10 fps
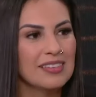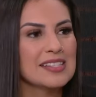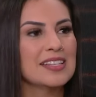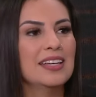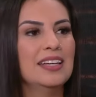
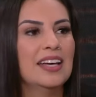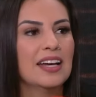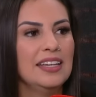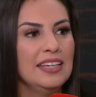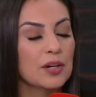Assim, e
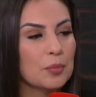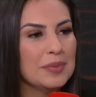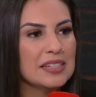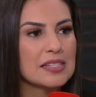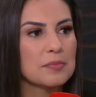aí eu
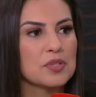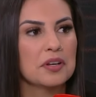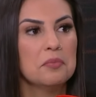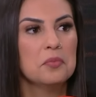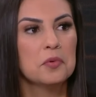me
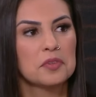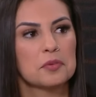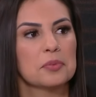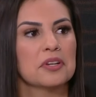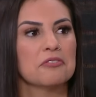decepcionei
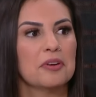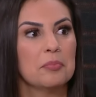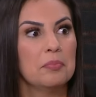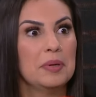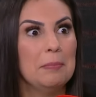muito, porque foi a
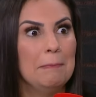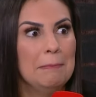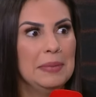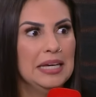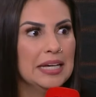
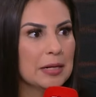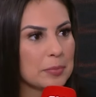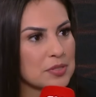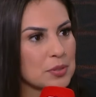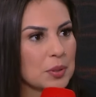primeira
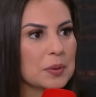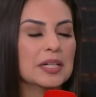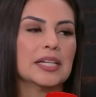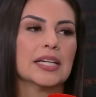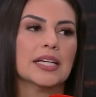
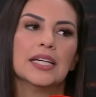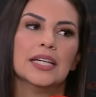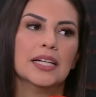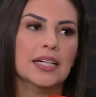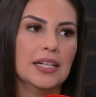pessoa
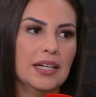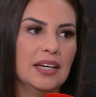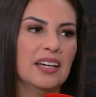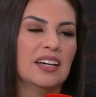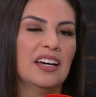que
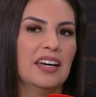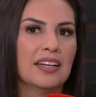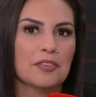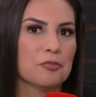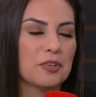
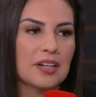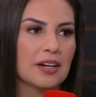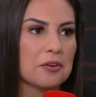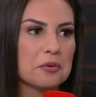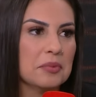é, não foi
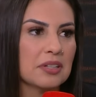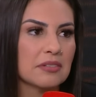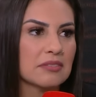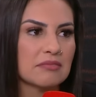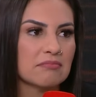legal comigo.